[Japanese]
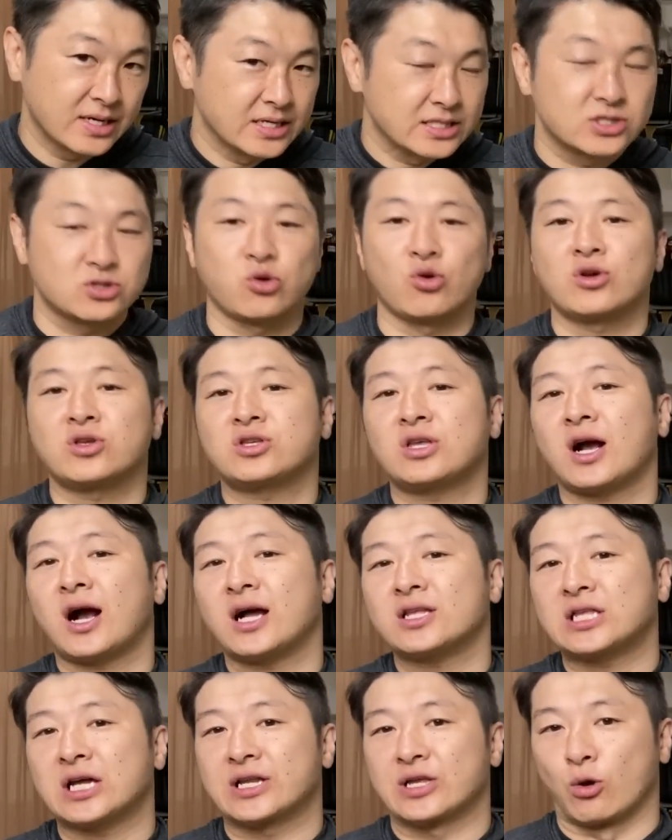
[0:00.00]
そういった
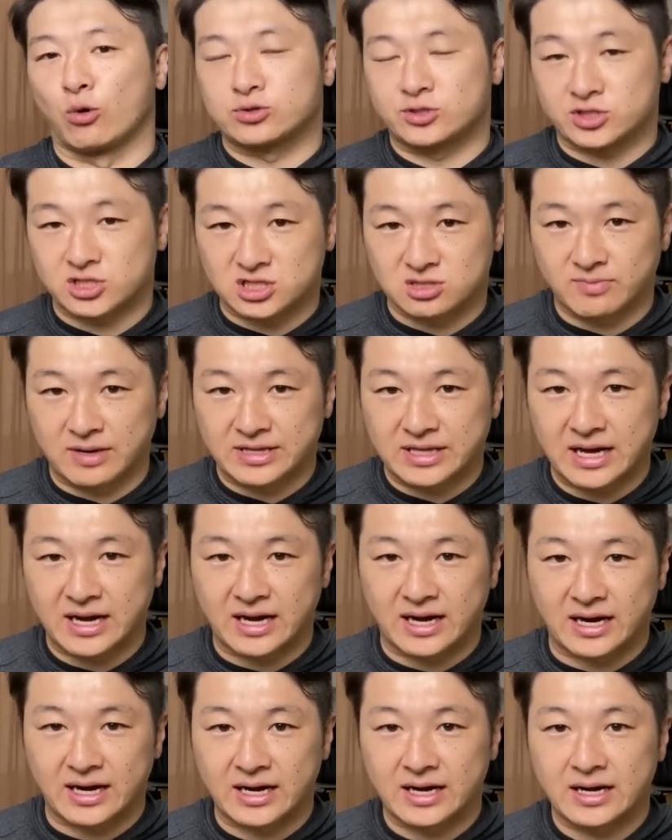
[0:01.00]
方におすすめ
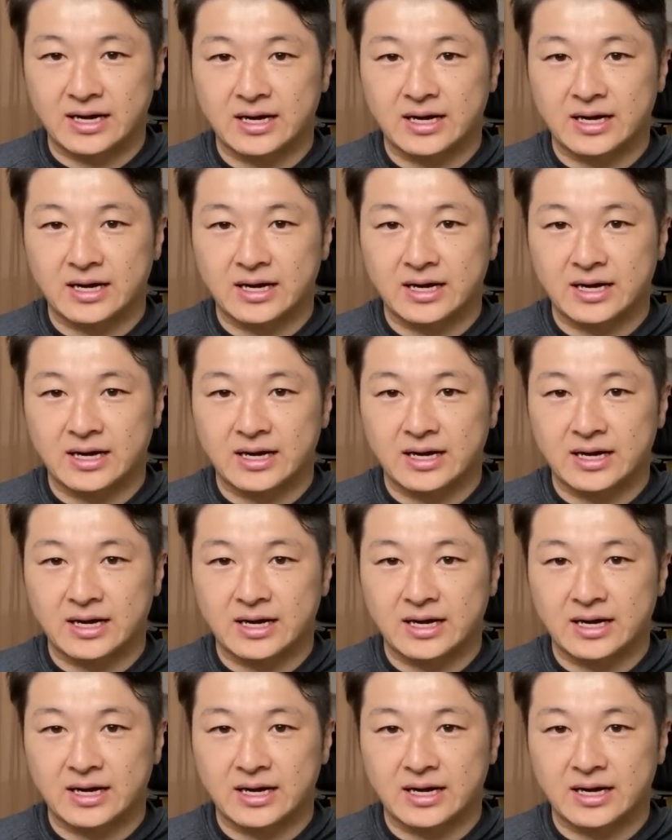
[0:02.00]
な、